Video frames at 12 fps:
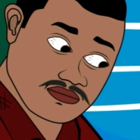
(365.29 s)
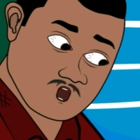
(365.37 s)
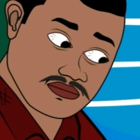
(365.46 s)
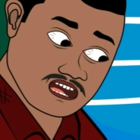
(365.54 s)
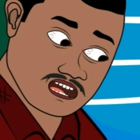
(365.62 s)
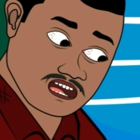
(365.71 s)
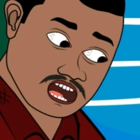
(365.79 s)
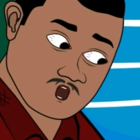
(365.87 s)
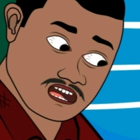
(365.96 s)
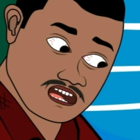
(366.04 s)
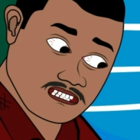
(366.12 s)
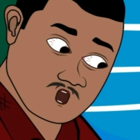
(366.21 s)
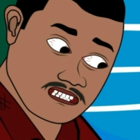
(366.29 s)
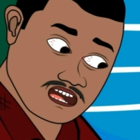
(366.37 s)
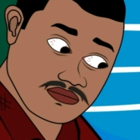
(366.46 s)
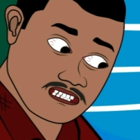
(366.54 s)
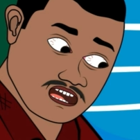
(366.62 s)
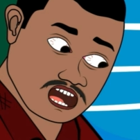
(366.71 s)
porque nuestra vida
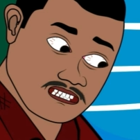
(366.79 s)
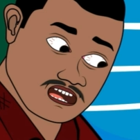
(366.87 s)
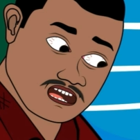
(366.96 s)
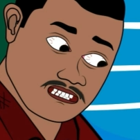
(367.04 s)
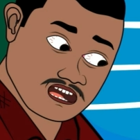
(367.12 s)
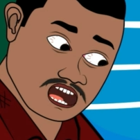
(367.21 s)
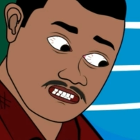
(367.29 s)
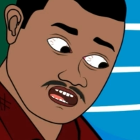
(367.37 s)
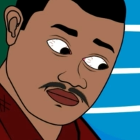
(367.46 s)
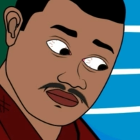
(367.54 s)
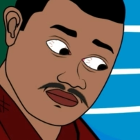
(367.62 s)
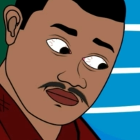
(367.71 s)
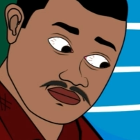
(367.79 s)
depende de eso.